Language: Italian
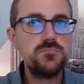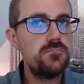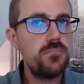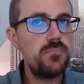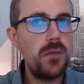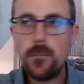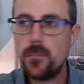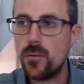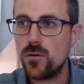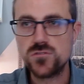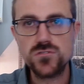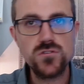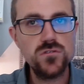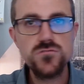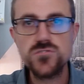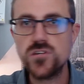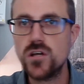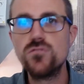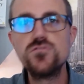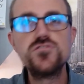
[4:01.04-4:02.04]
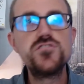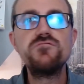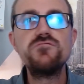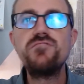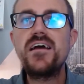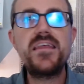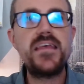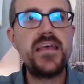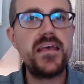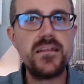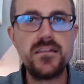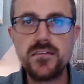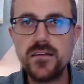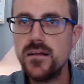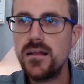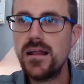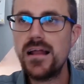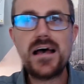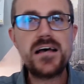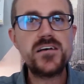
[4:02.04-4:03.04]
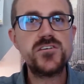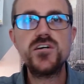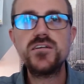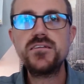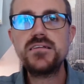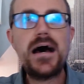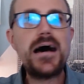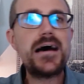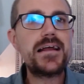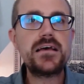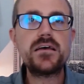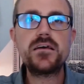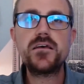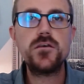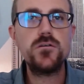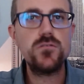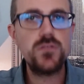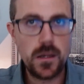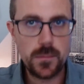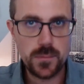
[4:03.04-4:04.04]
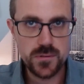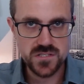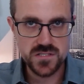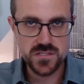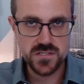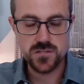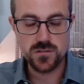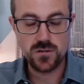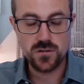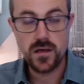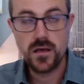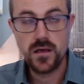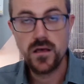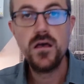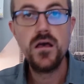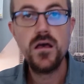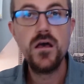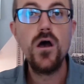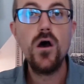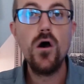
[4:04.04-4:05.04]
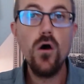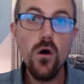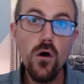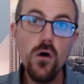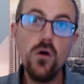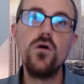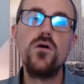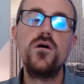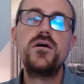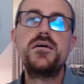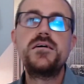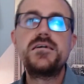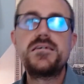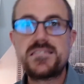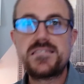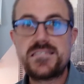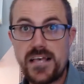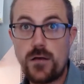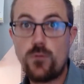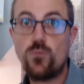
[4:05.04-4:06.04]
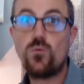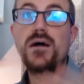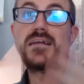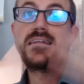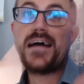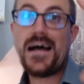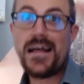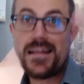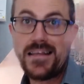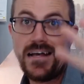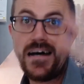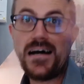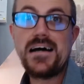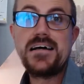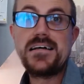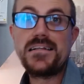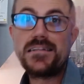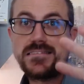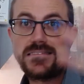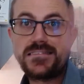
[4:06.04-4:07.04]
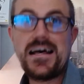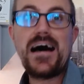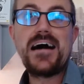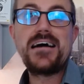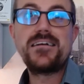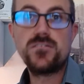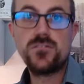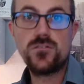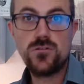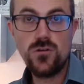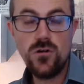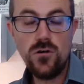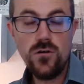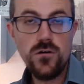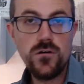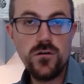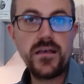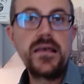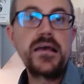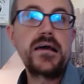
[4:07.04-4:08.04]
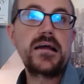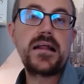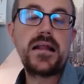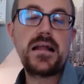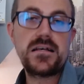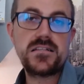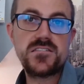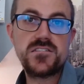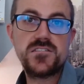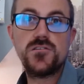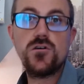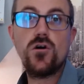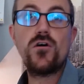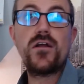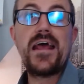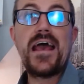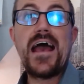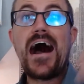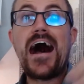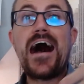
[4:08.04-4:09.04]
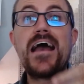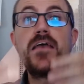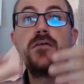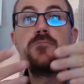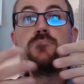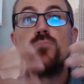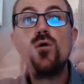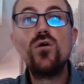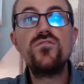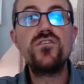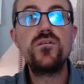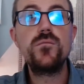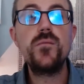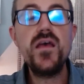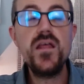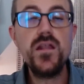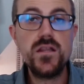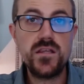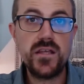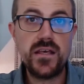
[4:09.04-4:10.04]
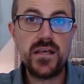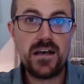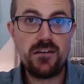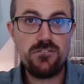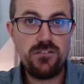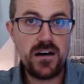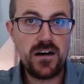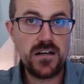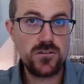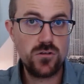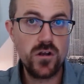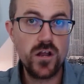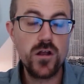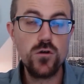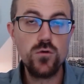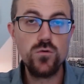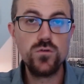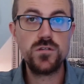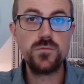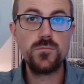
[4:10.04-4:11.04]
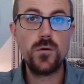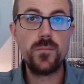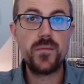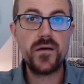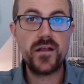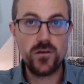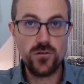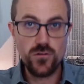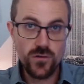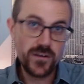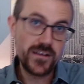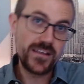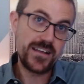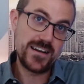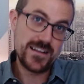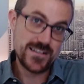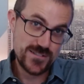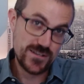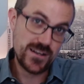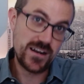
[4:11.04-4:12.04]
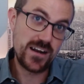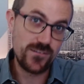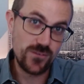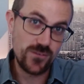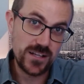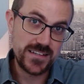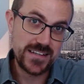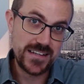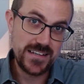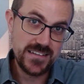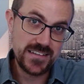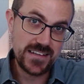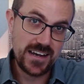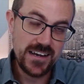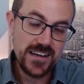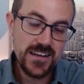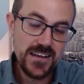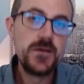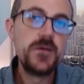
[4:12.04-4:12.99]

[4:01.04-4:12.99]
a posto, cioè non ci fai niente, la lascia andare, chiude la posizione. O se guadagna tanto in relazione ai movimenti che ha fatto nell'ultimo periodo, in relazione alla volatilità,